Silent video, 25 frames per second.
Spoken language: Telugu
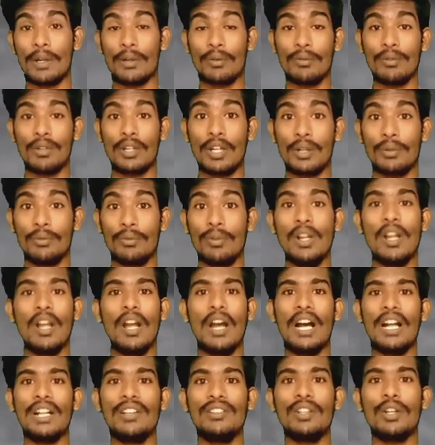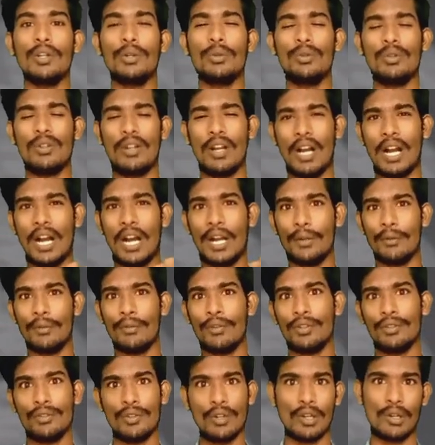పడుకుంటాడు అందరూ కాటు
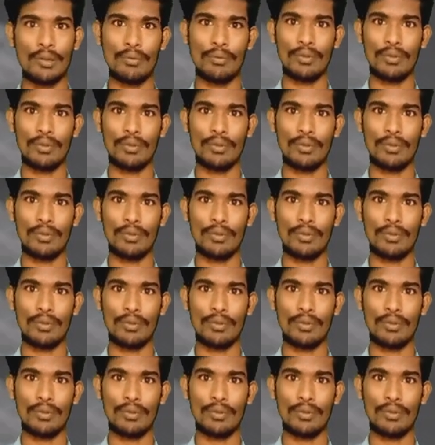నిద్రలో